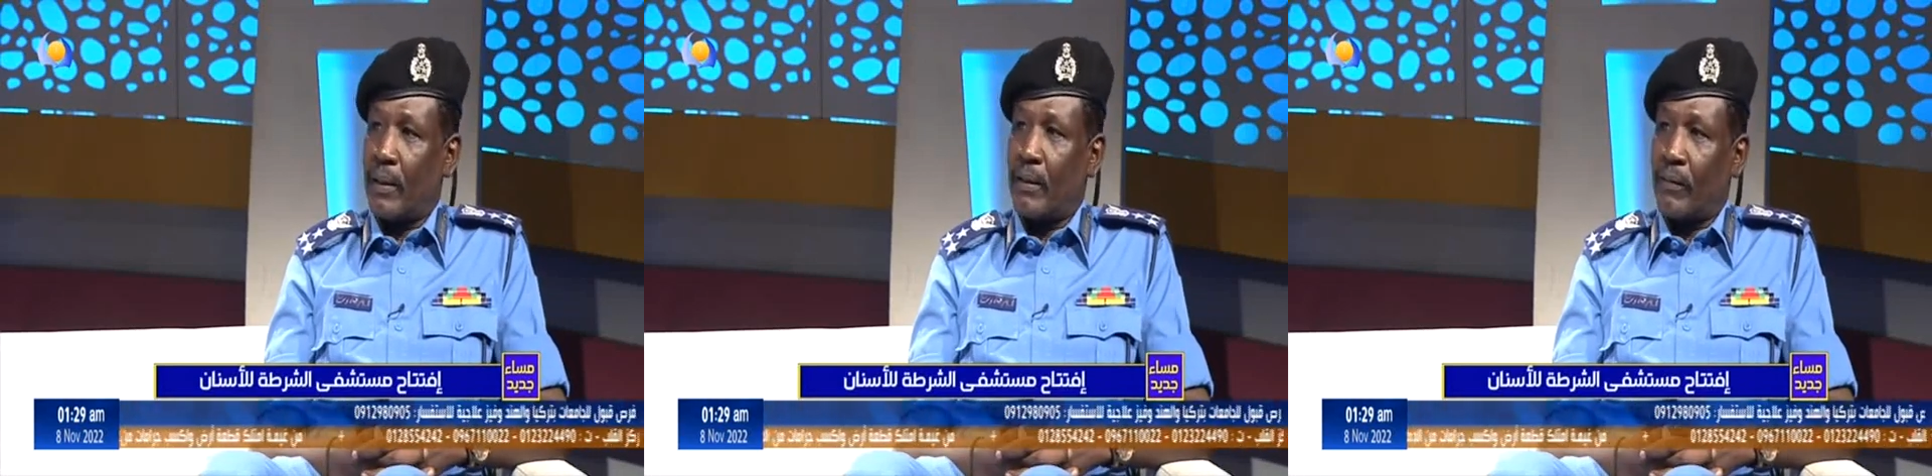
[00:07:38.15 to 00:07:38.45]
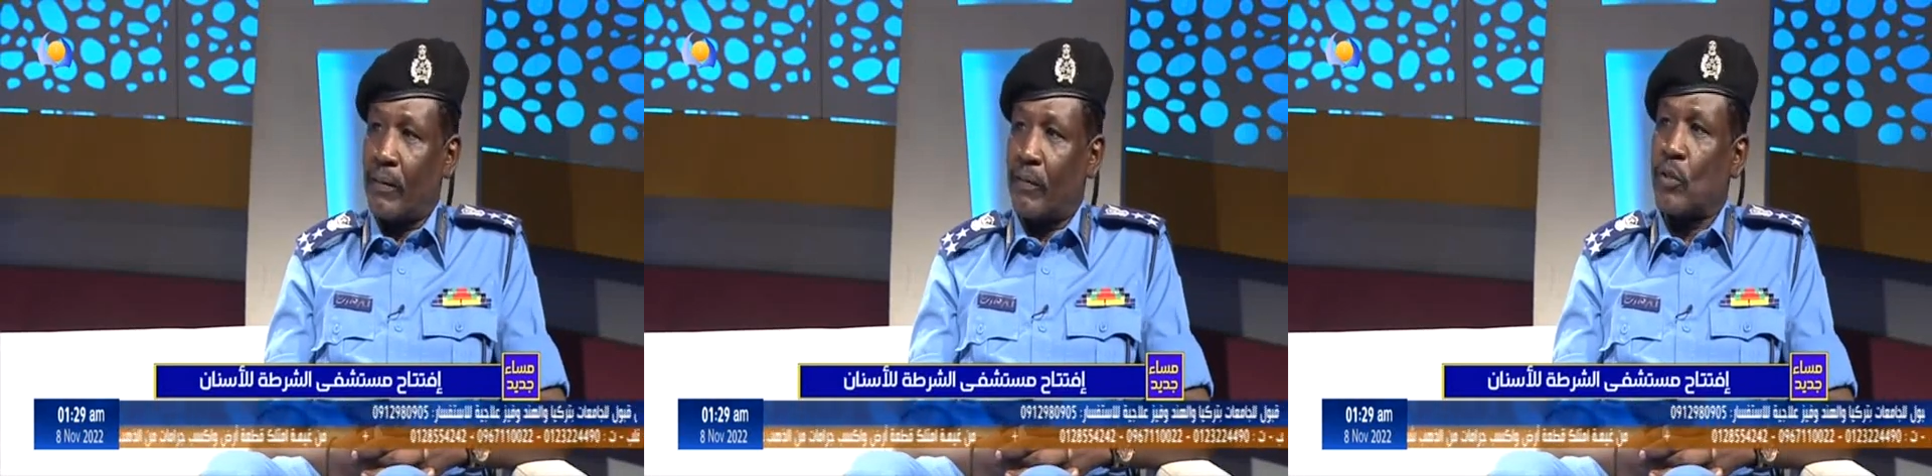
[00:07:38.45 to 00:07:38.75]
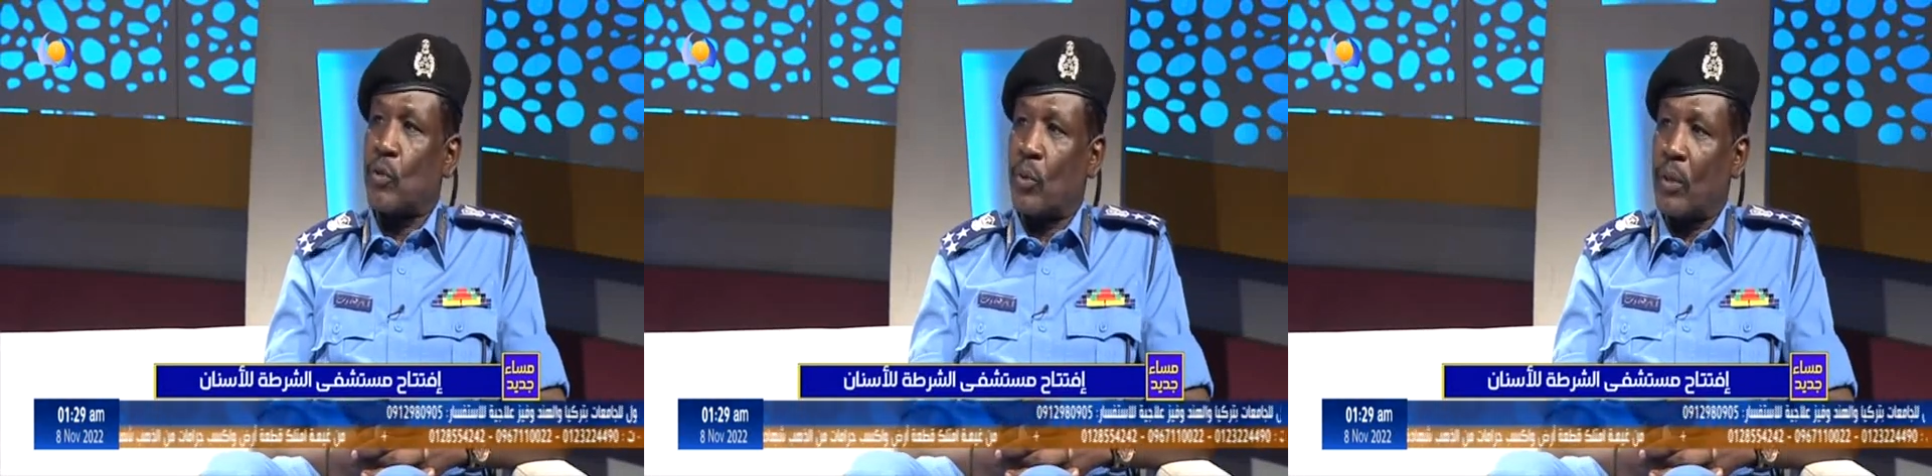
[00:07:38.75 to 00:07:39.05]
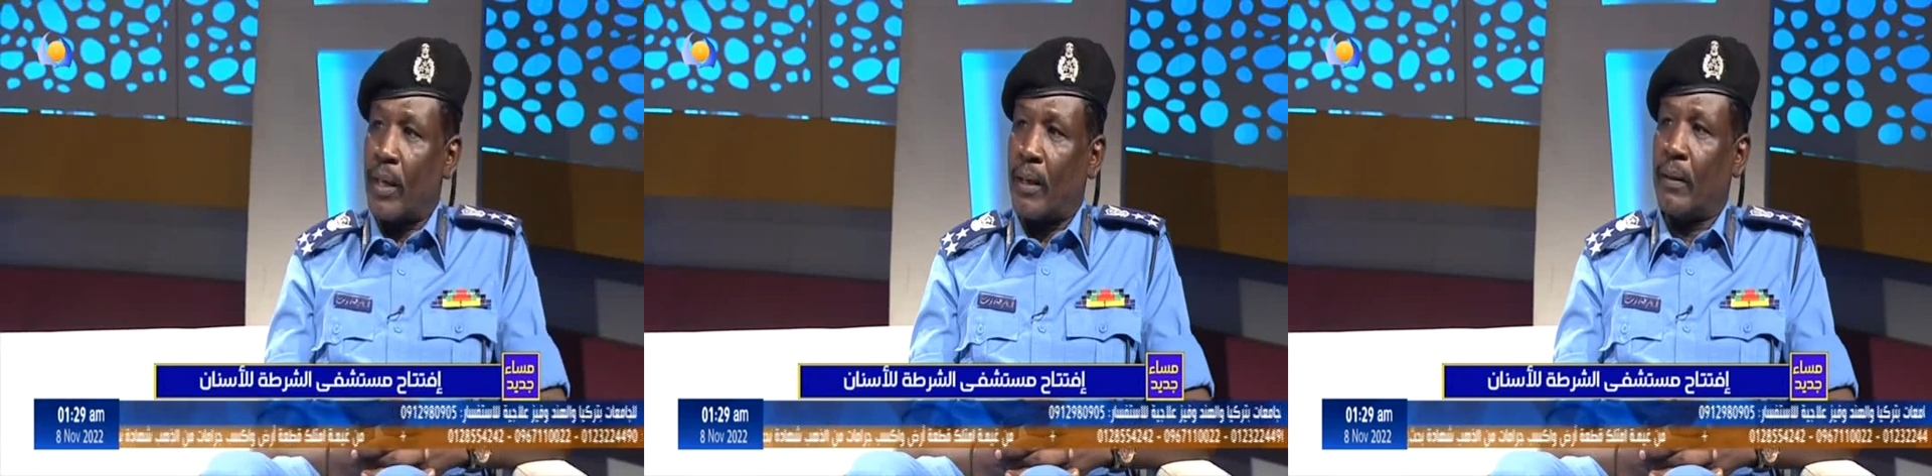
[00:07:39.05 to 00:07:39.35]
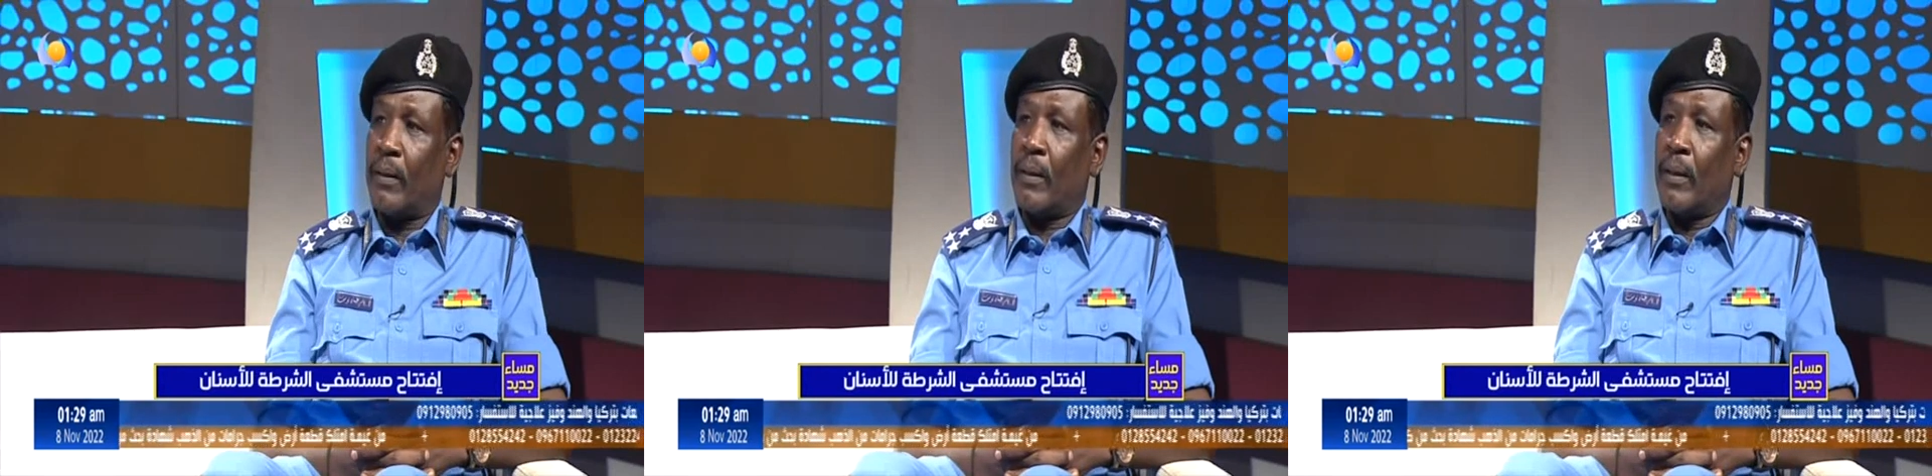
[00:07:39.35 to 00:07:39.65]

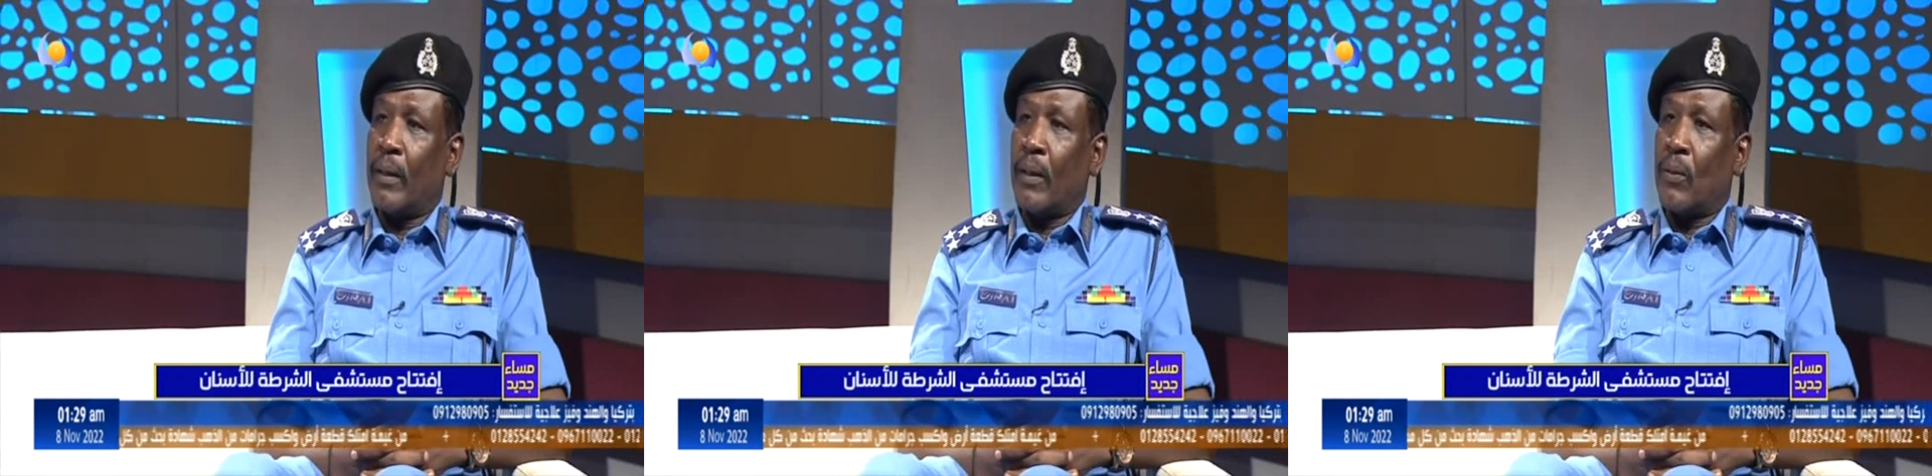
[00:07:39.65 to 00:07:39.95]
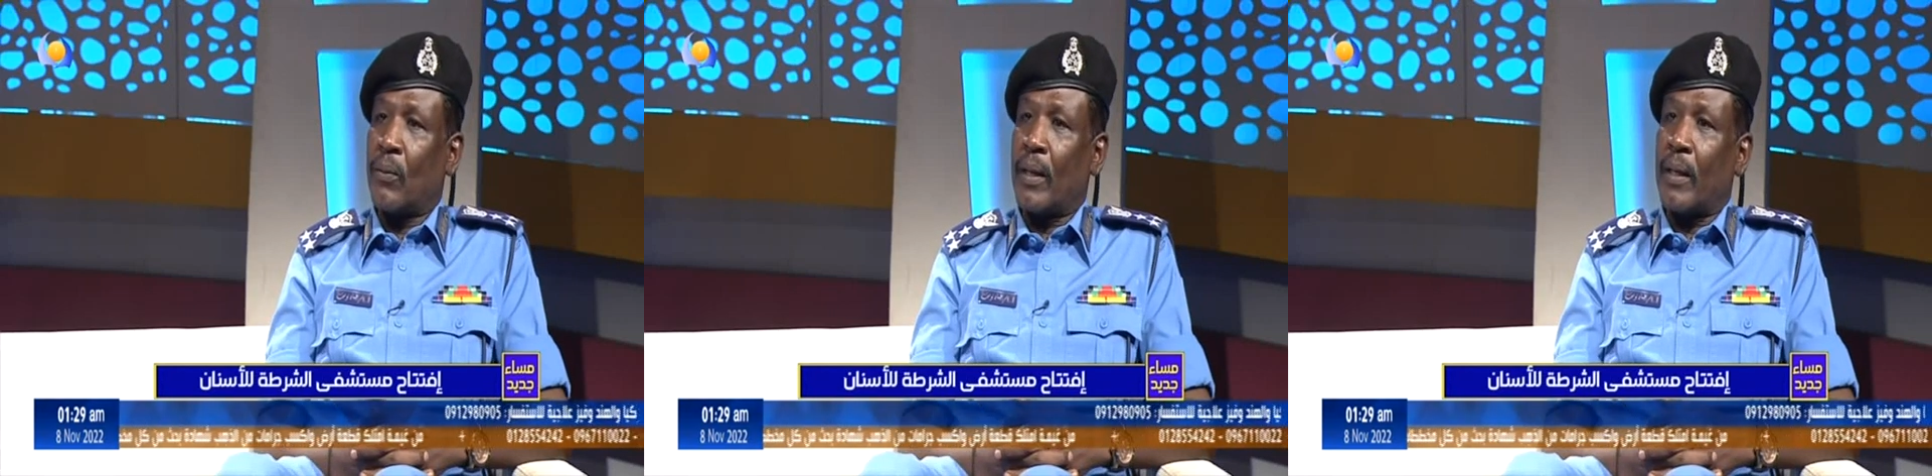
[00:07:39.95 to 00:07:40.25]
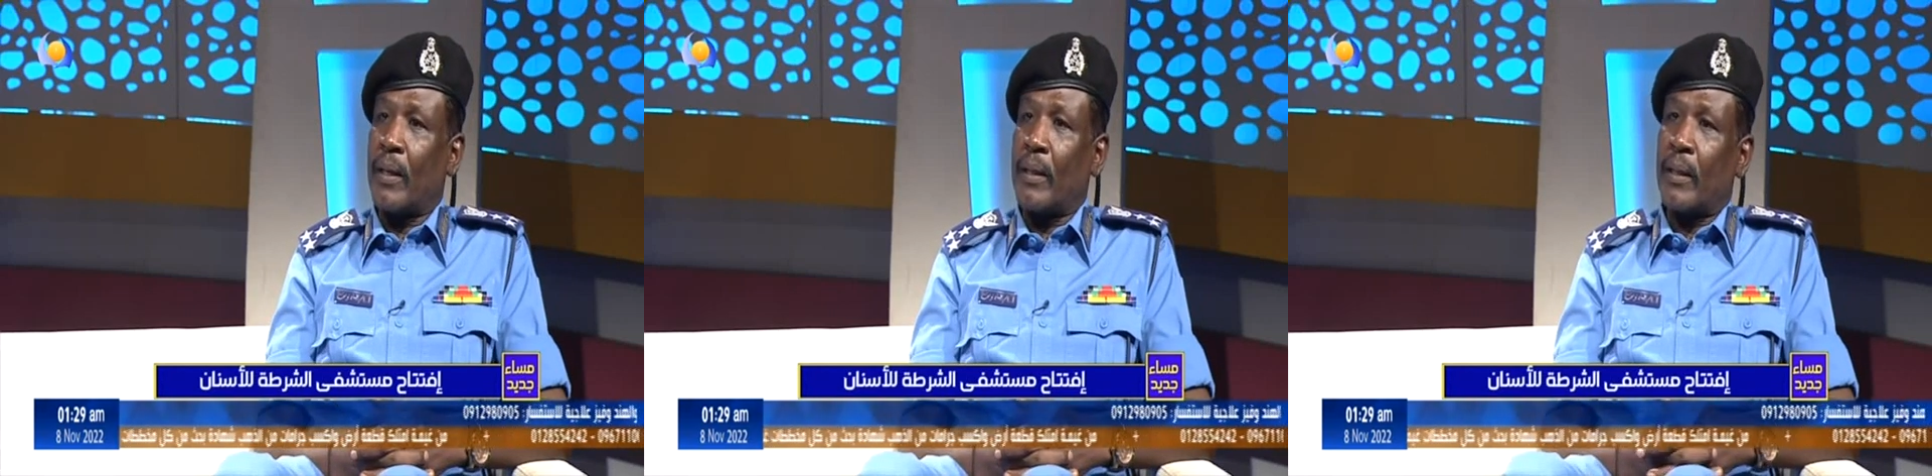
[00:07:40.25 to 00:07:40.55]
ويعني يقوم على